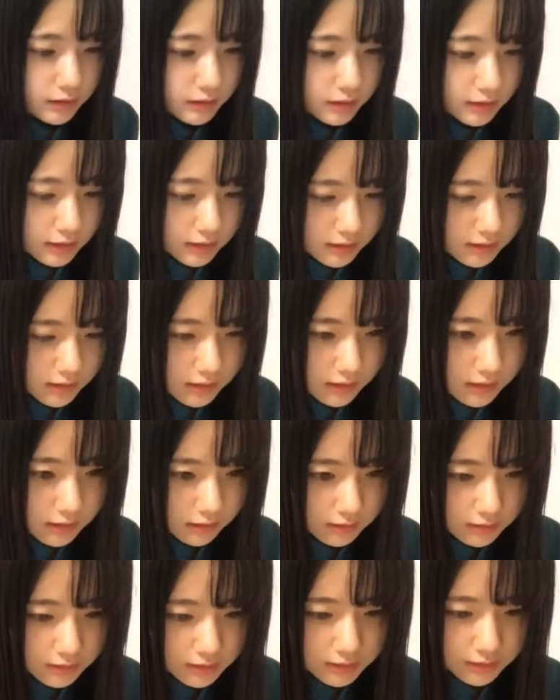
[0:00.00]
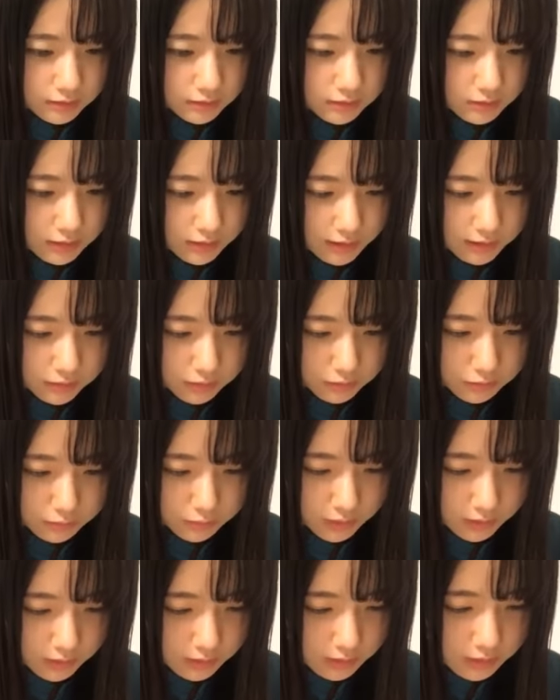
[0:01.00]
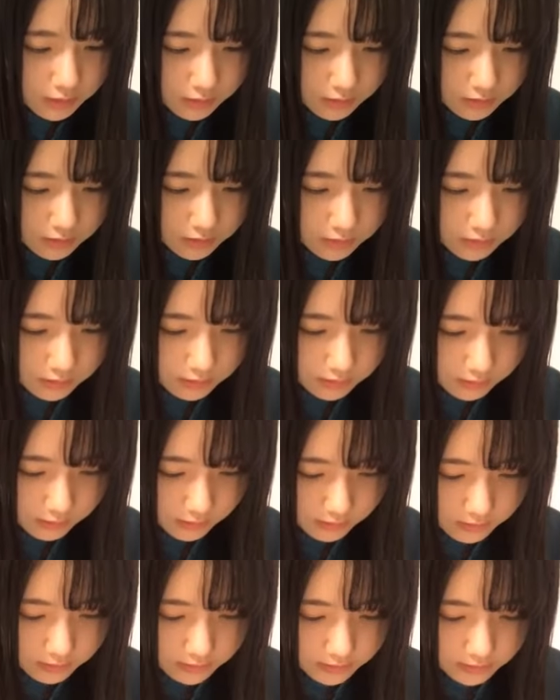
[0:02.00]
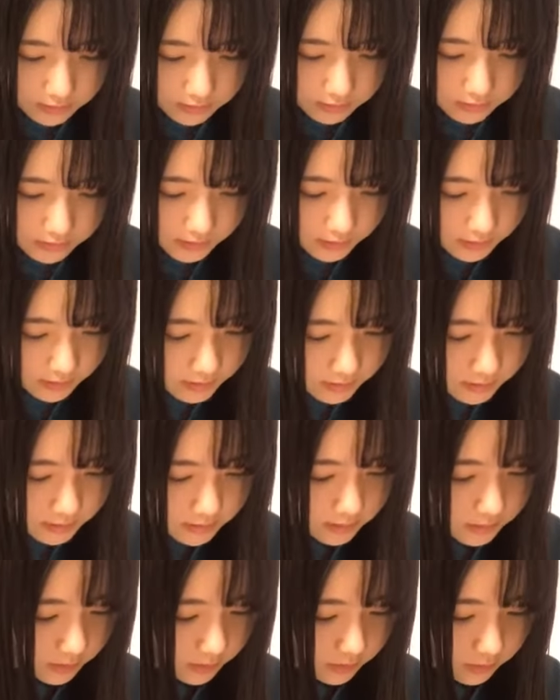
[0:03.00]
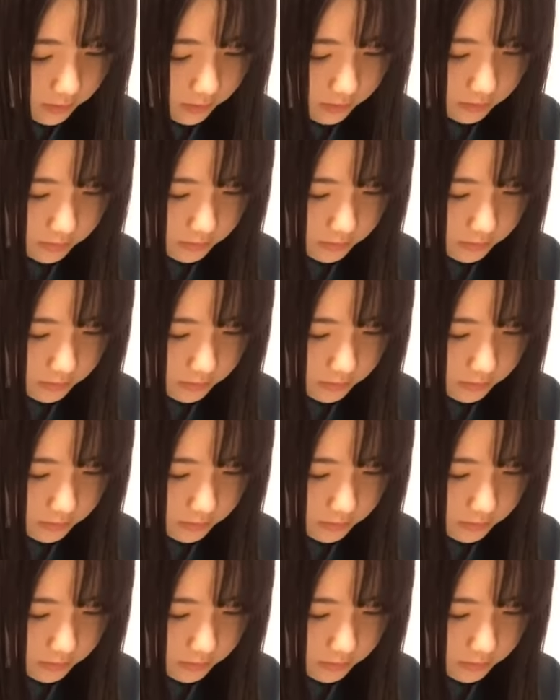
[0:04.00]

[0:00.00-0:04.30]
2期生が200台の子が何人か3人かな